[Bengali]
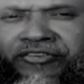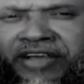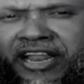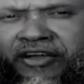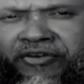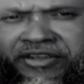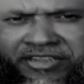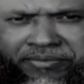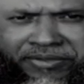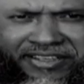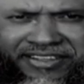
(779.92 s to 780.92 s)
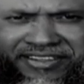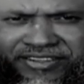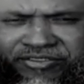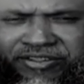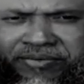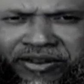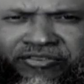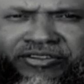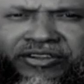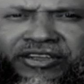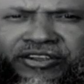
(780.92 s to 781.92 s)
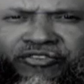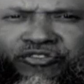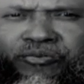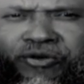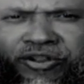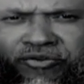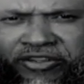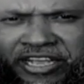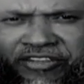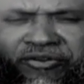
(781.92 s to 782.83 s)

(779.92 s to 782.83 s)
তাহলে মানুষ হালাক হয়ে যাবে যদি মানুষ শুধু মনের